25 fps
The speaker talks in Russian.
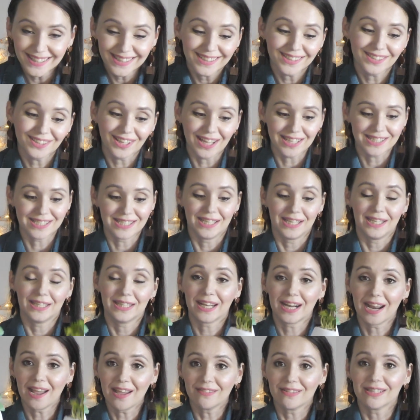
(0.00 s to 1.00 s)
Классные,
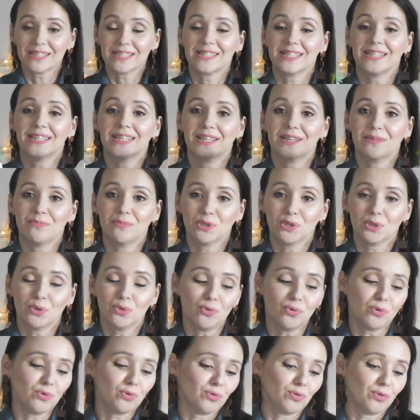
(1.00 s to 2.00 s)
нравятся,
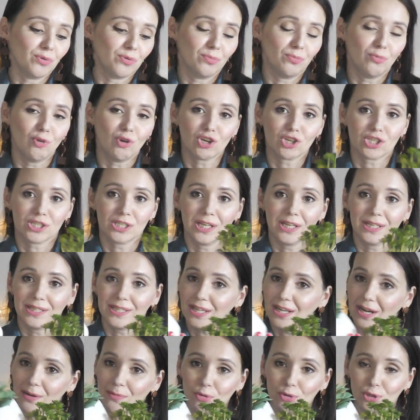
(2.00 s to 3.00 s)
рекомендую. Можно
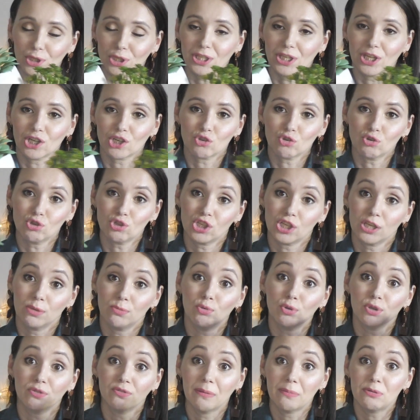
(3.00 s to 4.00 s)
доработать горшочки и
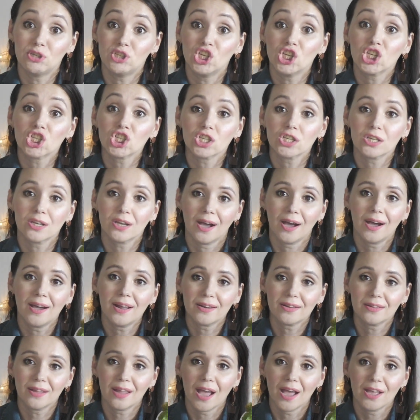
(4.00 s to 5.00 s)
будет вообще
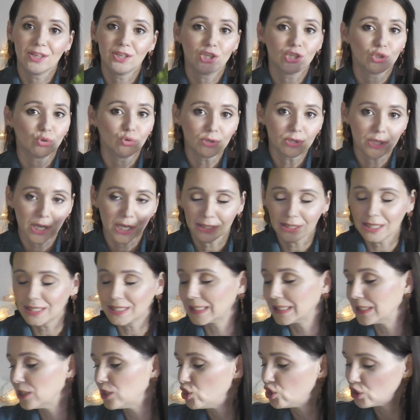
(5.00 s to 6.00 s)
шикарно. Никто никогда не
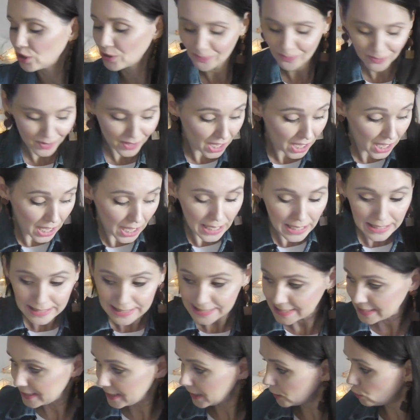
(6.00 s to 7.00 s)
отличит.
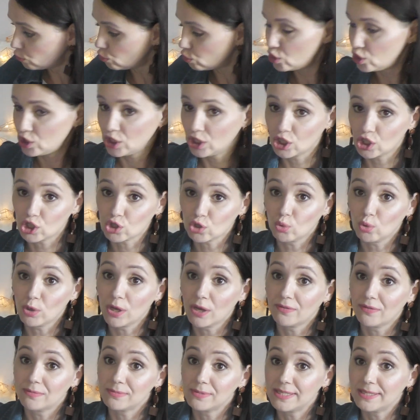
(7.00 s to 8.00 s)
Следующее, что
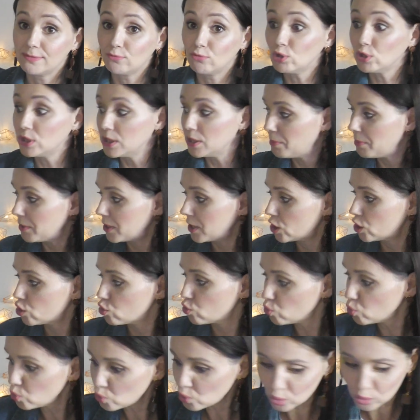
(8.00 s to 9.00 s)
я вам сегодня
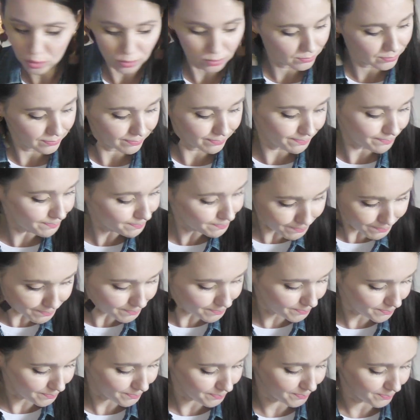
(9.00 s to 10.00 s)
покажу.
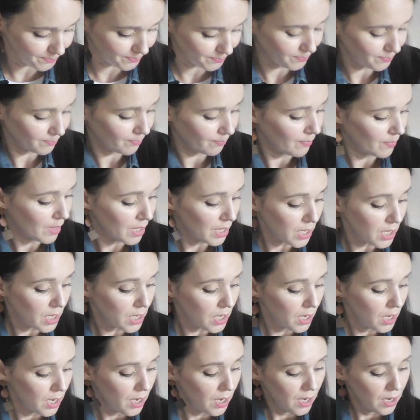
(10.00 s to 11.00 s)
М-м.
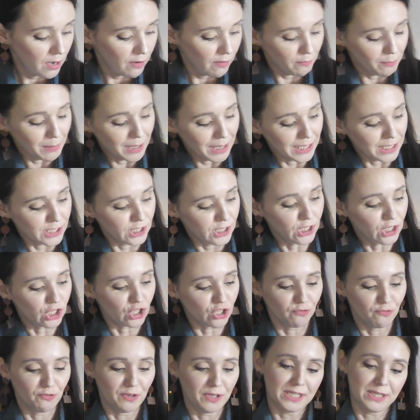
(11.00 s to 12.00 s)
В магазине
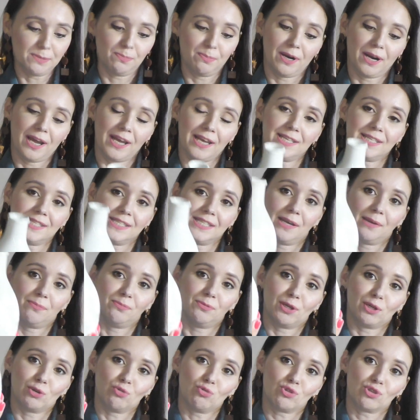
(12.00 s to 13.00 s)
же Fix Price я
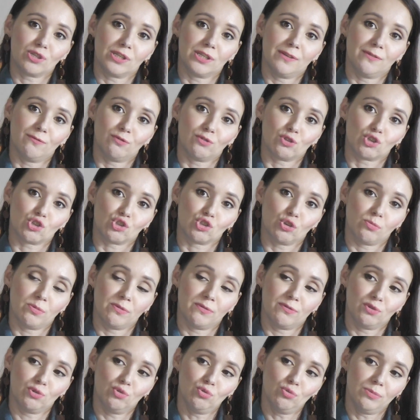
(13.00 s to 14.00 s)
обнаружила, вот что бы
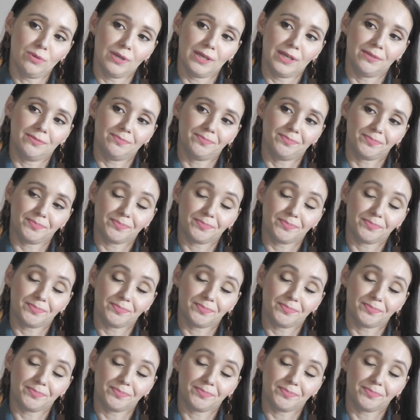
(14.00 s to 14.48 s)
вы думали,